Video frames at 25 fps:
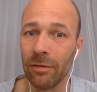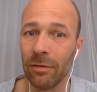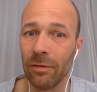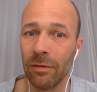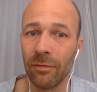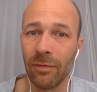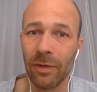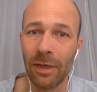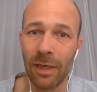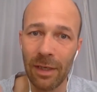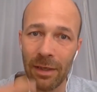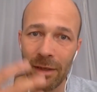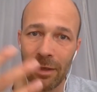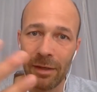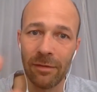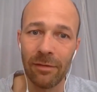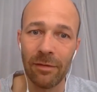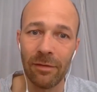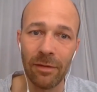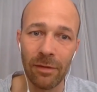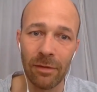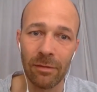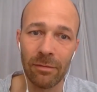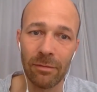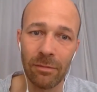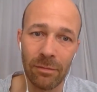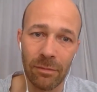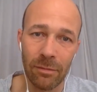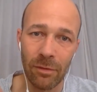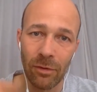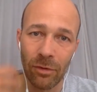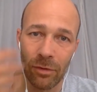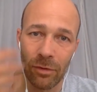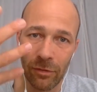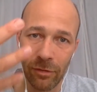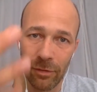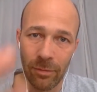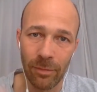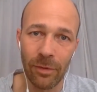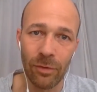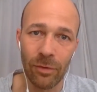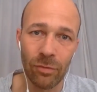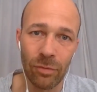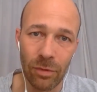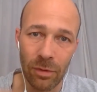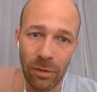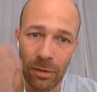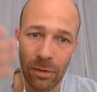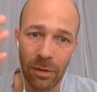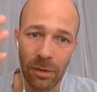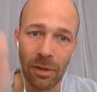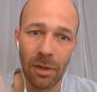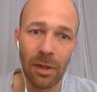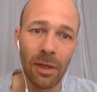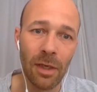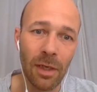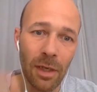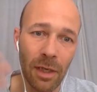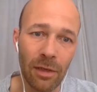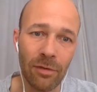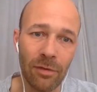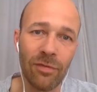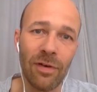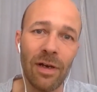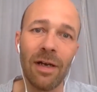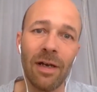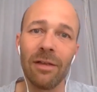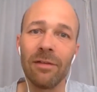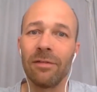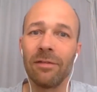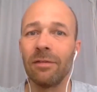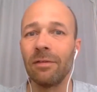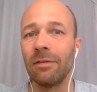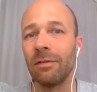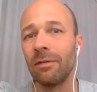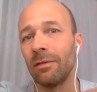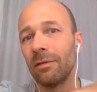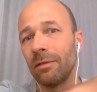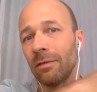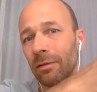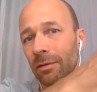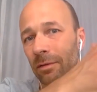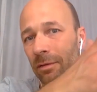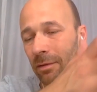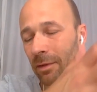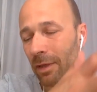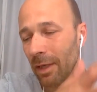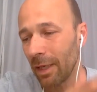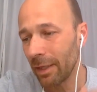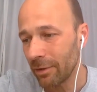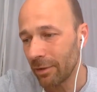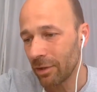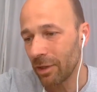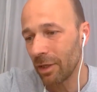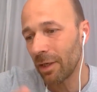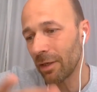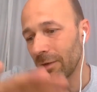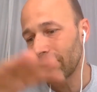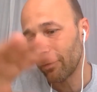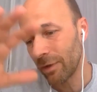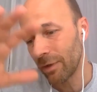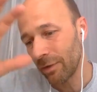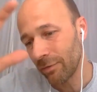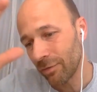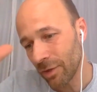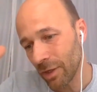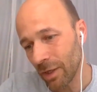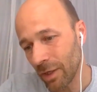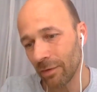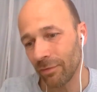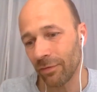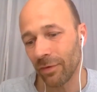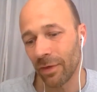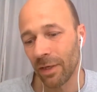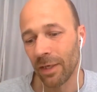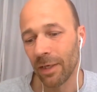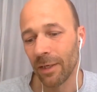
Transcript: Ne, wir kennen das, diese 90 Minuten Phasen, äh, Leichtschlaf, Tiefschlaf.